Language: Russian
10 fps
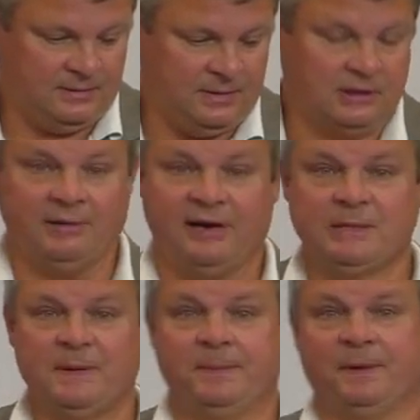Давайте
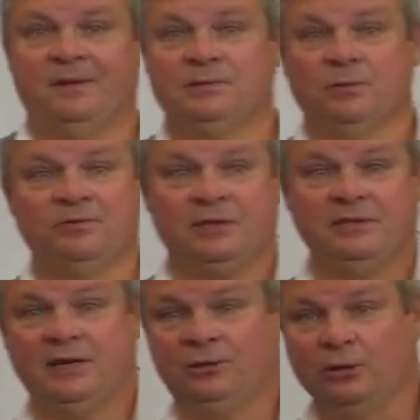мы поприветствуем всех
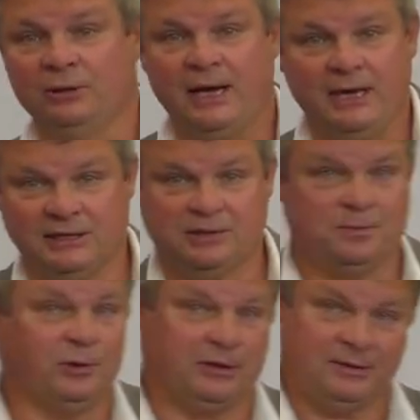тех, кто онлайн нас
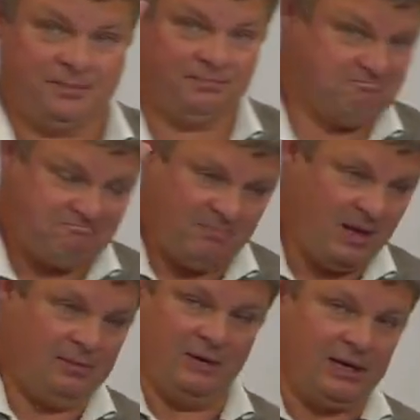смотрит.
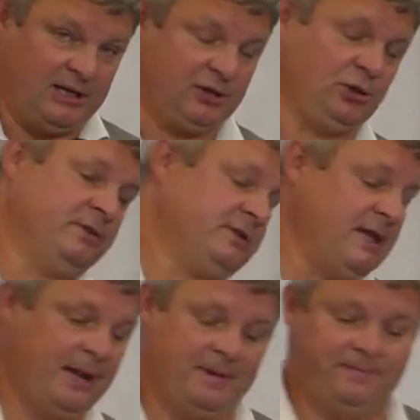Мы рады, что вы с
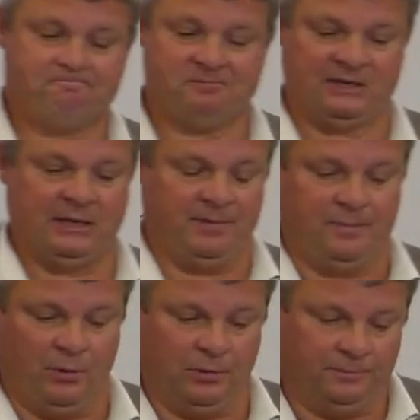нами. Слава
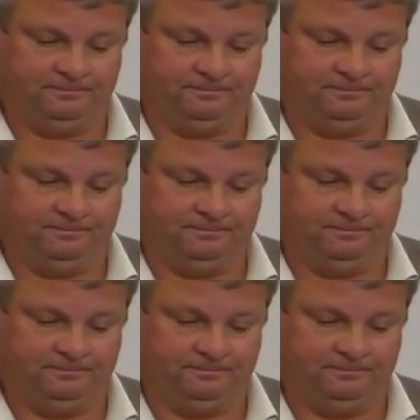Богу.